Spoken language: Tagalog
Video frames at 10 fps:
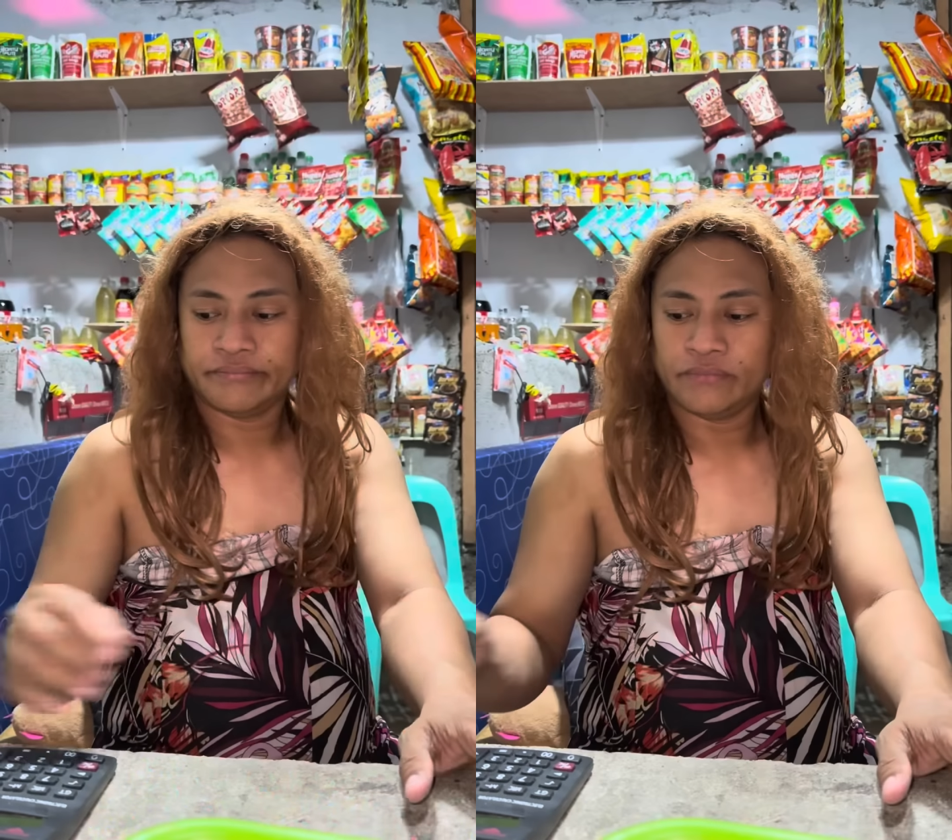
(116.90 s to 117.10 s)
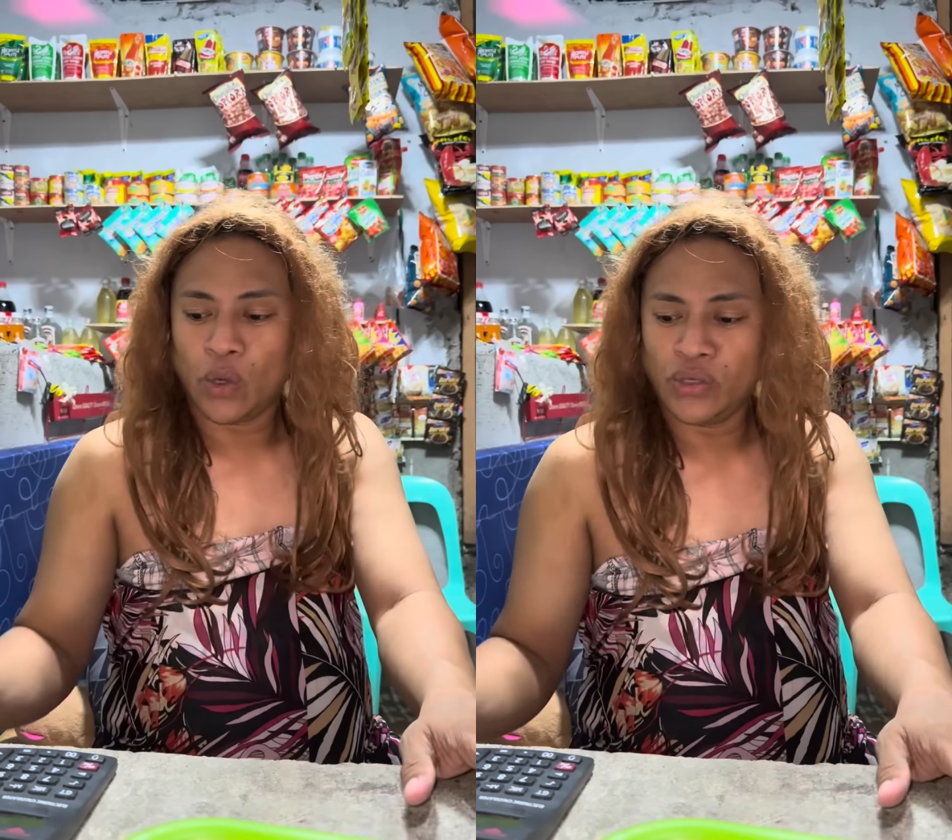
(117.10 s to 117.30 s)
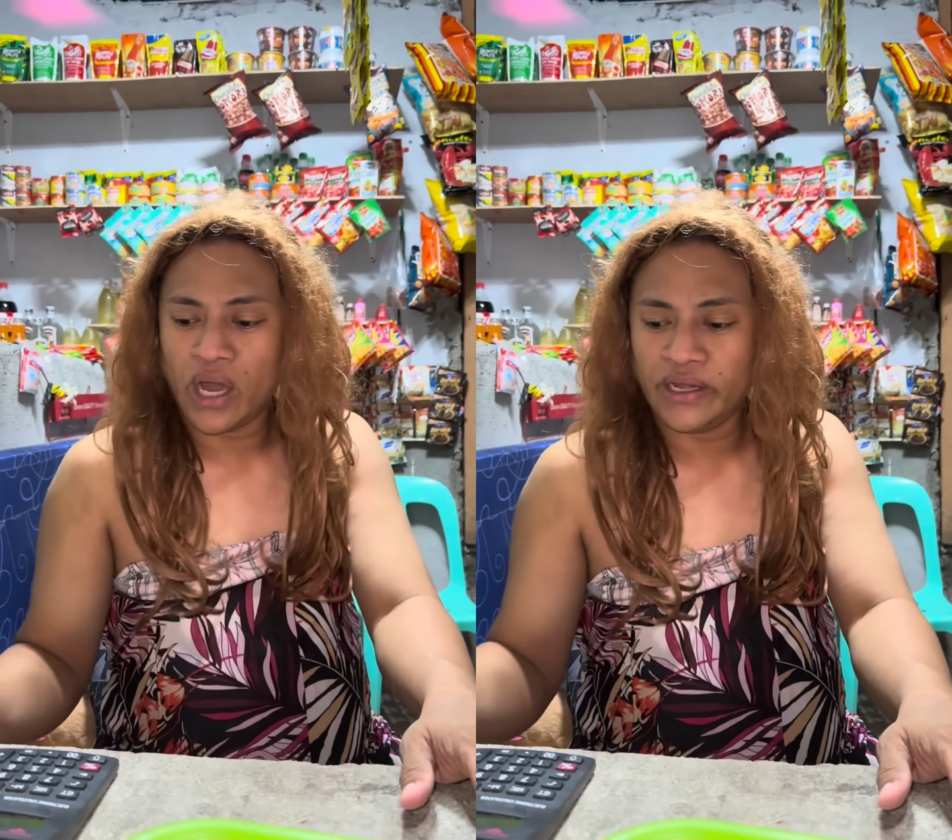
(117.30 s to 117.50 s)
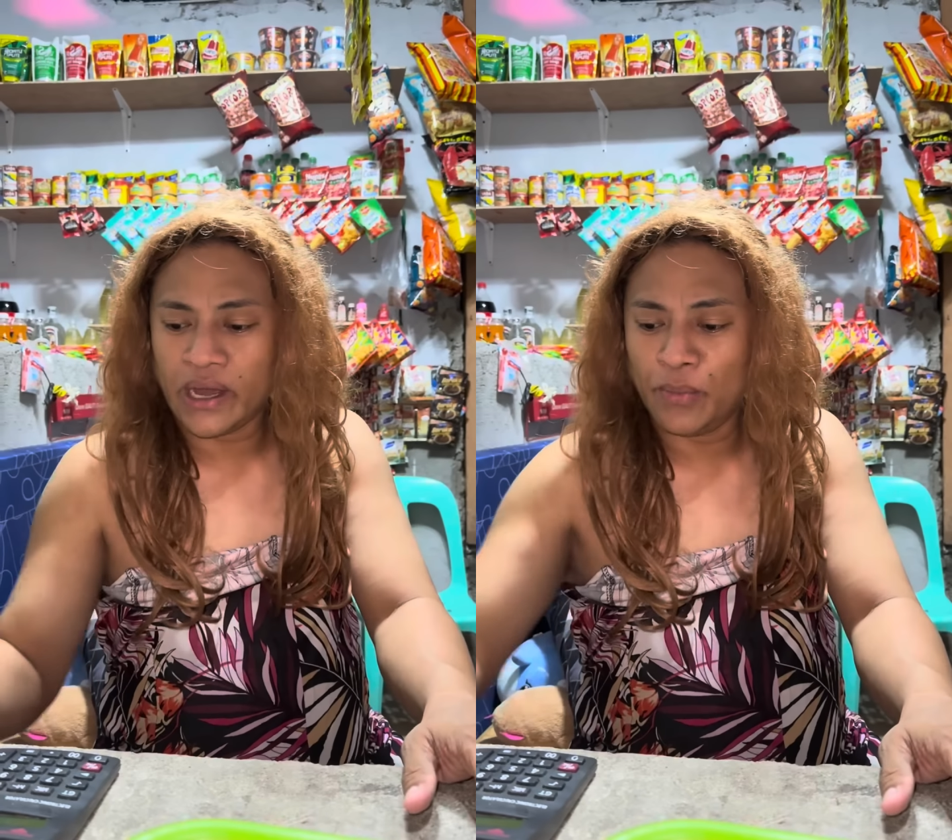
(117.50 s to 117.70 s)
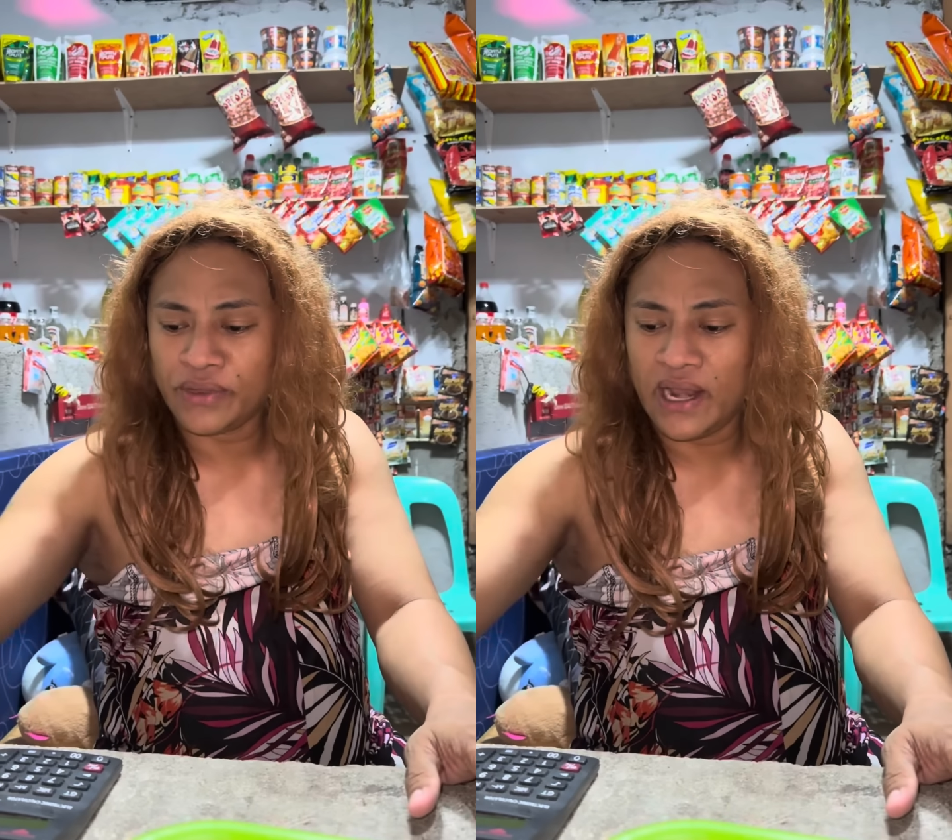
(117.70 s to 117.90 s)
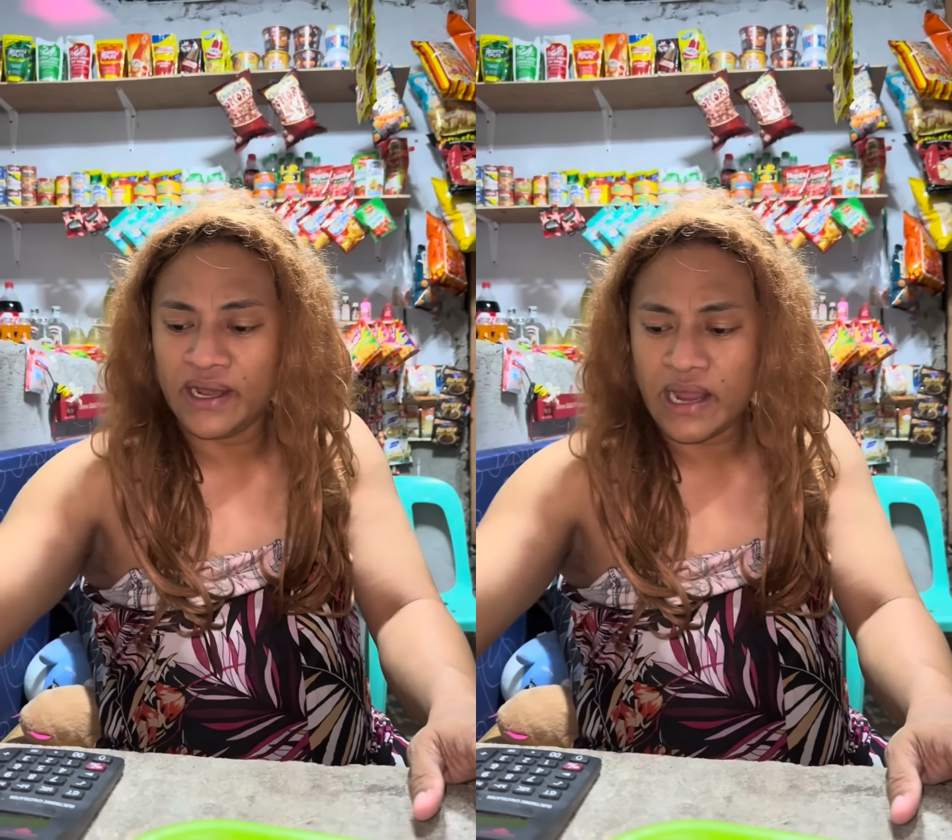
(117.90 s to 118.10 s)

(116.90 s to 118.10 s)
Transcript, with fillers: ako, yung anak mo talaga,